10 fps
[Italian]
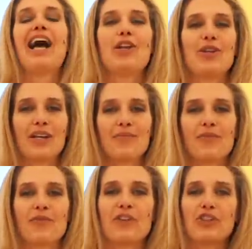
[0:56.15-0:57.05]
Allora,
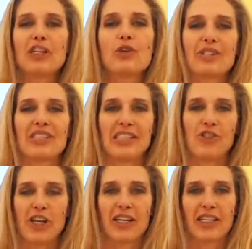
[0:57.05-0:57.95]
facendo queste
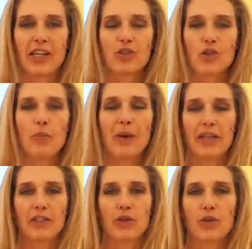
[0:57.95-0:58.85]
ricerche ho
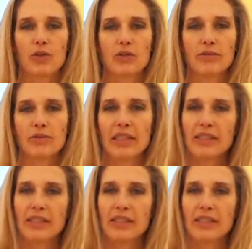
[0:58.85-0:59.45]
scoperto